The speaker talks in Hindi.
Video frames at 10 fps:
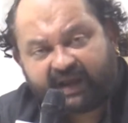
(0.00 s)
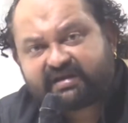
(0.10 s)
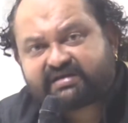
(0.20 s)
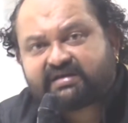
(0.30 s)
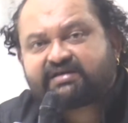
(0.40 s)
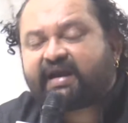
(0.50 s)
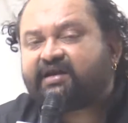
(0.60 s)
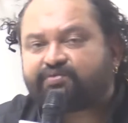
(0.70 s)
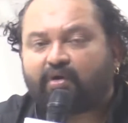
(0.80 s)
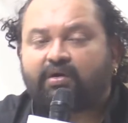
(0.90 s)
एस
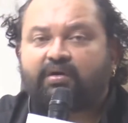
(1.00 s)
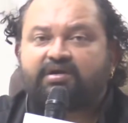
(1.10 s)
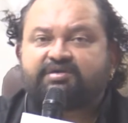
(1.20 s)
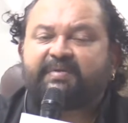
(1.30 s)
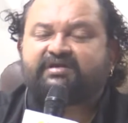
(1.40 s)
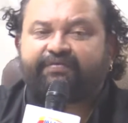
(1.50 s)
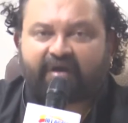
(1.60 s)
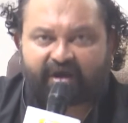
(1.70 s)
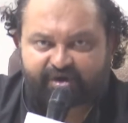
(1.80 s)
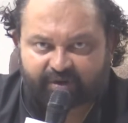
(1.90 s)
स्टैंड फॉर
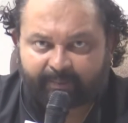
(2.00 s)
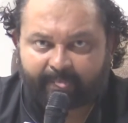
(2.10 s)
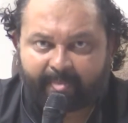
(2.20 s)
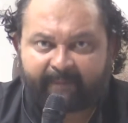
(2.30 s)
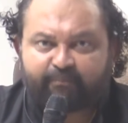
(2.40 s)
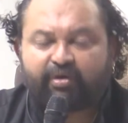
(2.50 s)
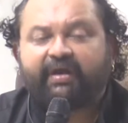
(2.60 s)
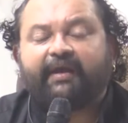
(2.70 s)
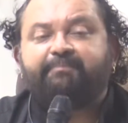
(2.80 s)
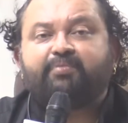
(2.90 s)
स्पेसिफिकेशन
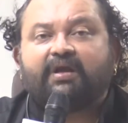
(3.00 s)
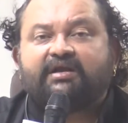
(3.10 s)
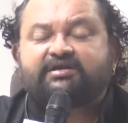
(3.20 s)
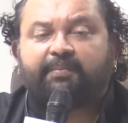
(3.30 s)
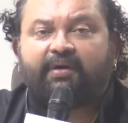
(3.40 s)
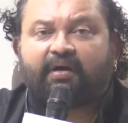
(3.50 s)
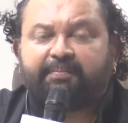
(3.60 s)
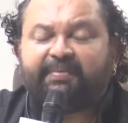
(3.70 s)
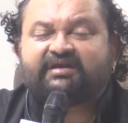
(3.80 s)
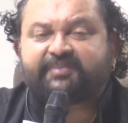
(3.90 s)
ठीक है
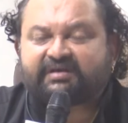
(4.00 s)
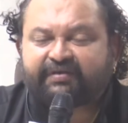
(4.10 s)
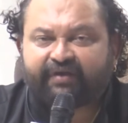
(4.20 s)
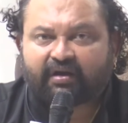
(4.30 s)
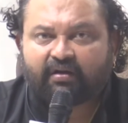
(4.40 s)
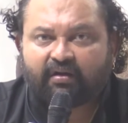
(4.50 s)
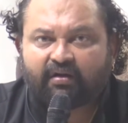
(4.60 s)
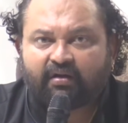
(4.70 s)
बी स्पेसिफिक